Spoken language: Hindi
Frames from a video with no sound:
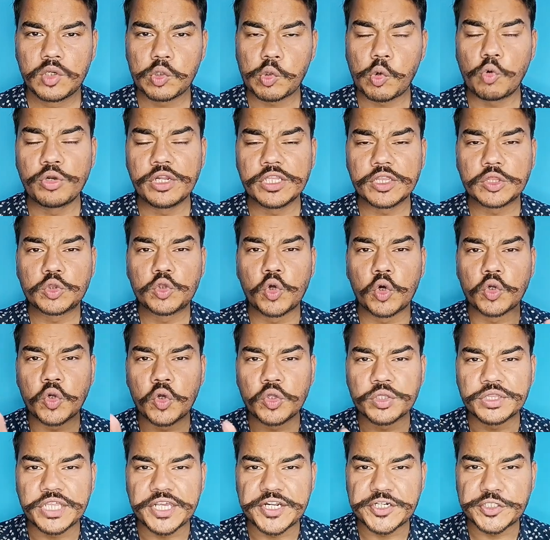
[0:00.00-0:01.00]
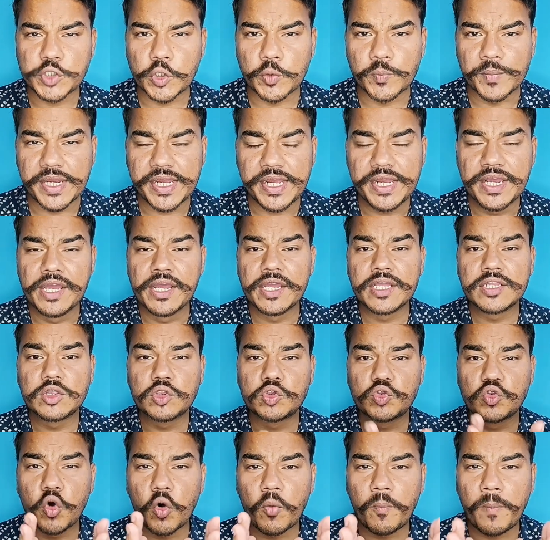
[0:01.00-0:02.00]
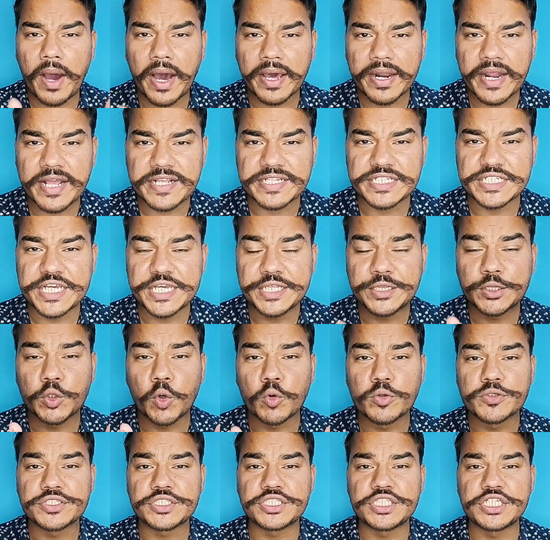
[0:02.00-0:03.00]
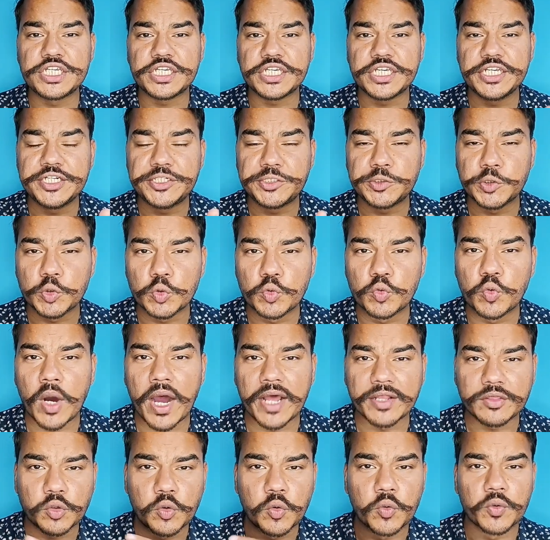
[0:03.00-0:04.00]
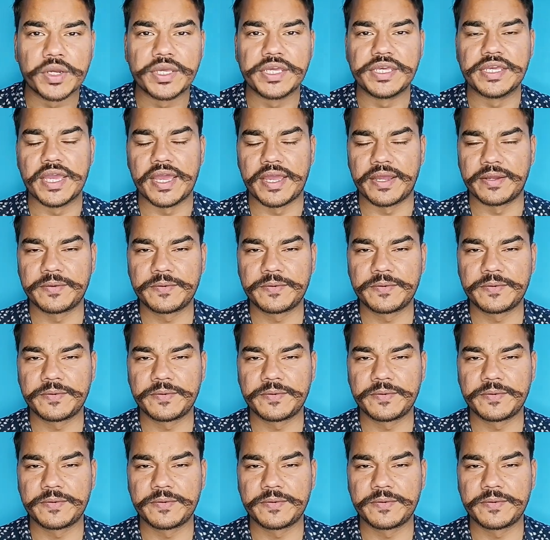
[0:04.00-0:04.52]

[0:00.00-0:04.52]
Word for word: उन दोनों देशों में दोबारा से दोस्ती की शुरुआत हो गई है